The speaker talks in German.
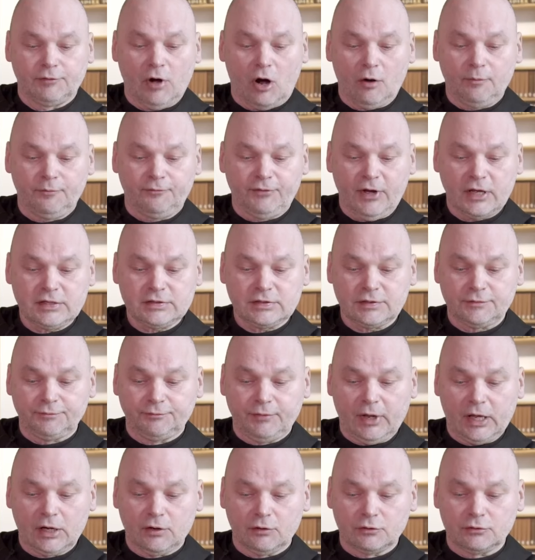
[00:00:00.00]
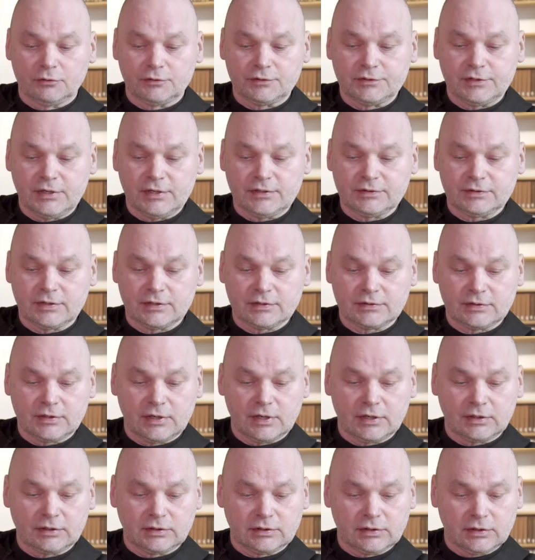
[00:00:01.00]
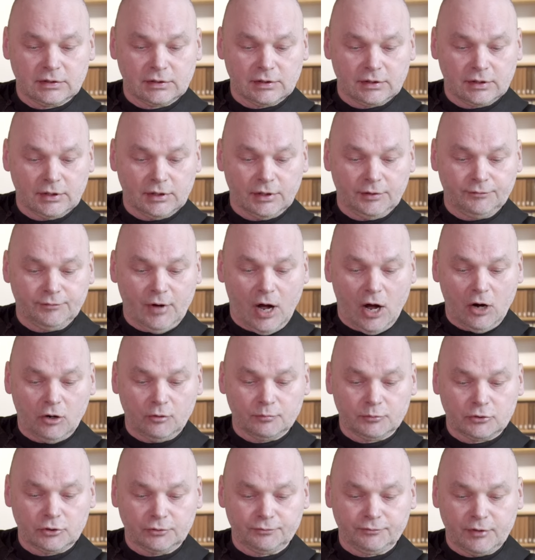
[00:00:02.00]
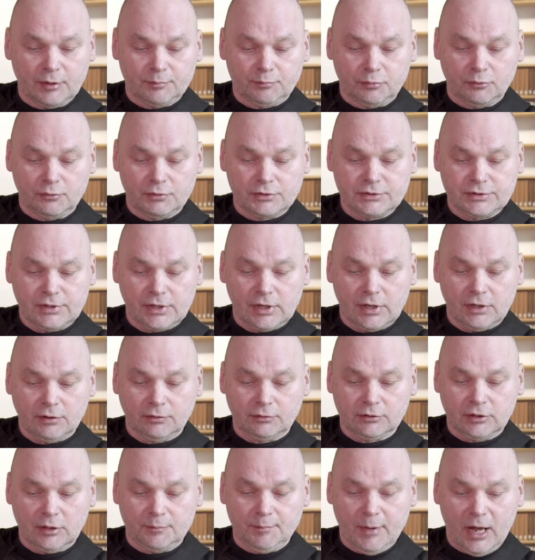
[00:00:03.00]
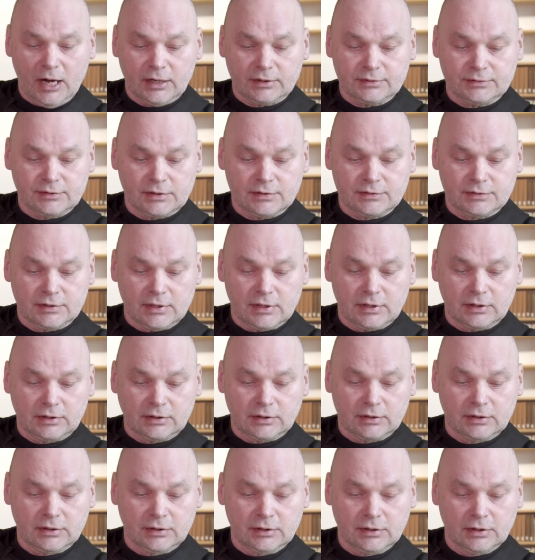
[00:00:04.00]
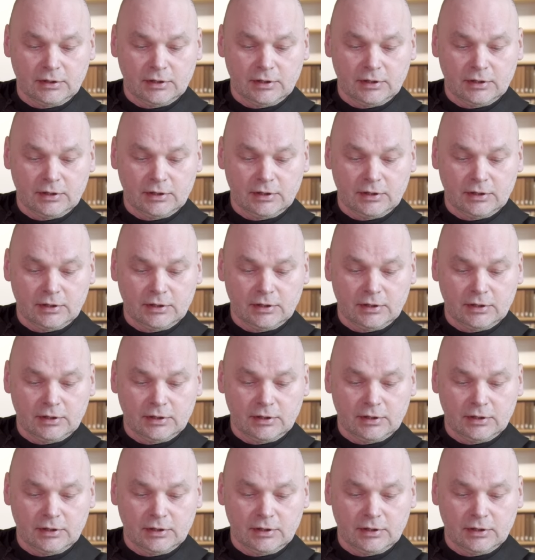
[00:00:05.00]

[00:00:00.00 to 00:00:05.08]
Warum fasten wir und du siehst es nicht? Warum tun wir Buße und du merkst es nicht?